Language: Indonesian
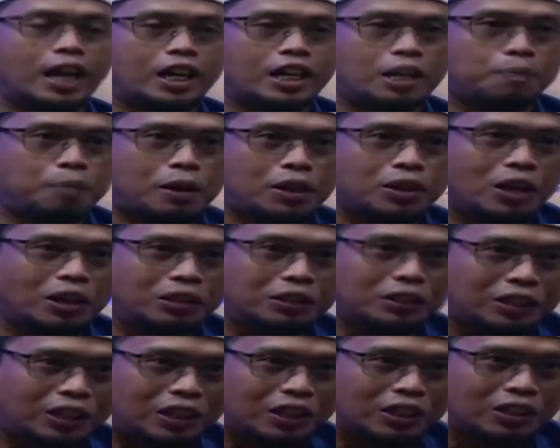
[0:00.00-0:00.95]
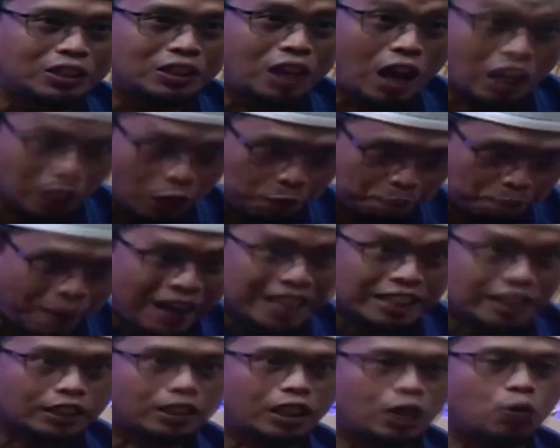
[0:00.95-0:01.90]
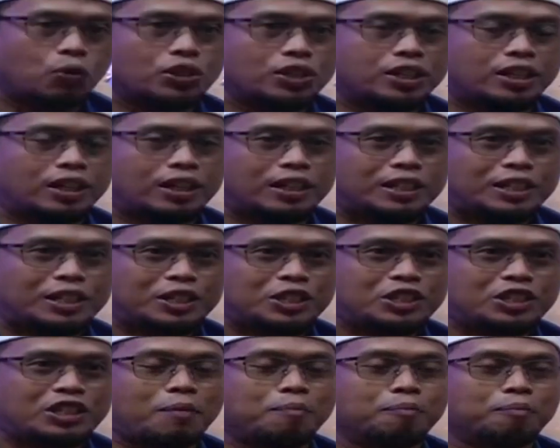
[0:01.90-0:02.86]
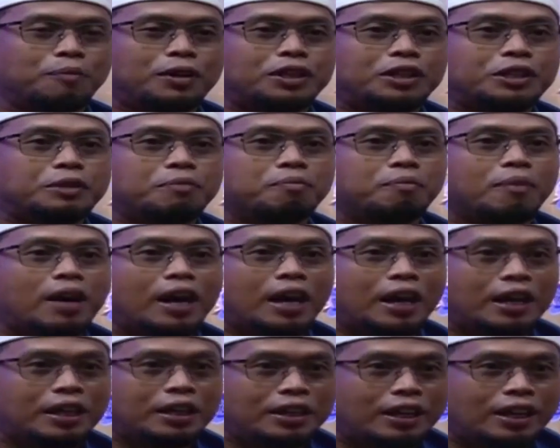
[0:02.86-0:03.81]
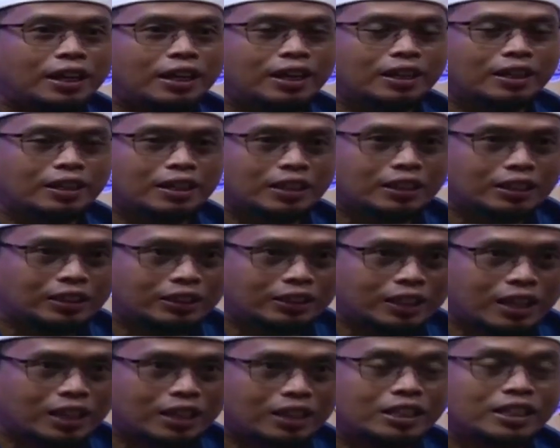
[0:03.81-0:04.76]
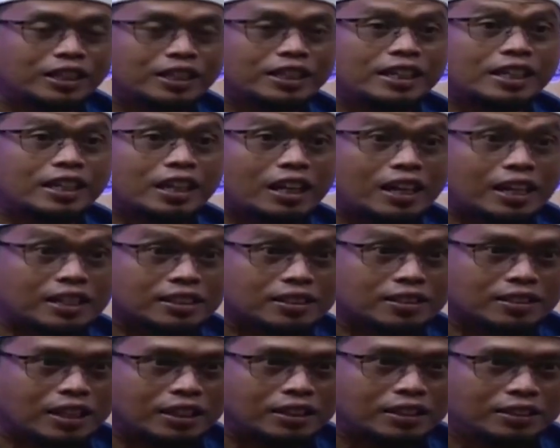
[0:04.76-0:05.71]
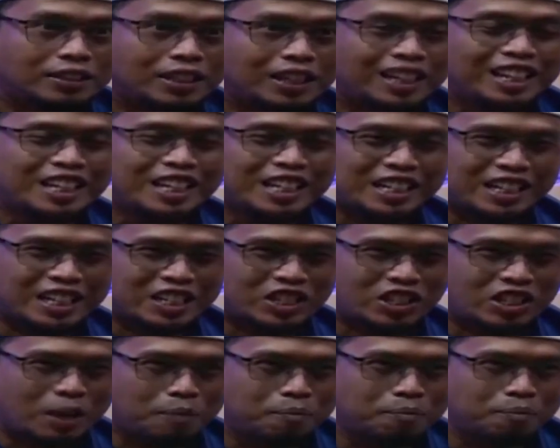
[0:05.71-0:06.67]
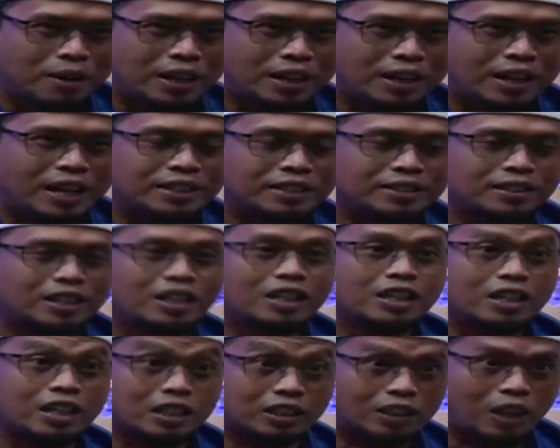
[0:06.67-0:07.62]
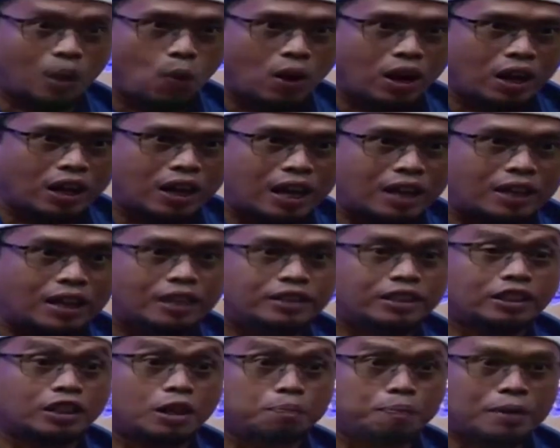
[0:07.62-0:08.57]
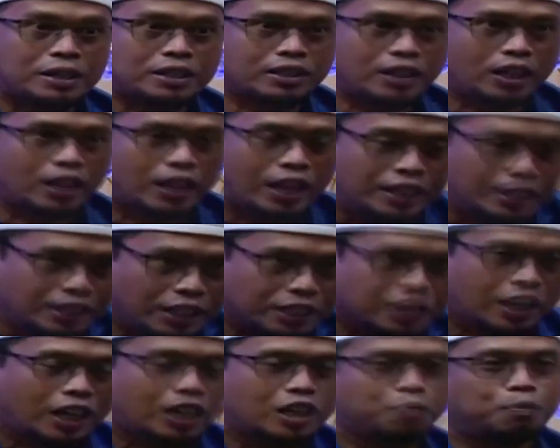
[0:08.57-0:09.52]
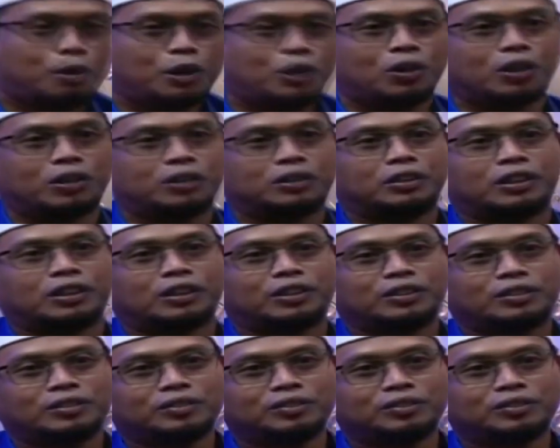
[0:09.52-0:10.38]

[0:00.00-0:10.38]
di hadapan Allah. Allah pantau dia sampai di mana letak keikhlasannya, kesabarannya, ketawakalannya, kepasrahannya di hadapan Allah.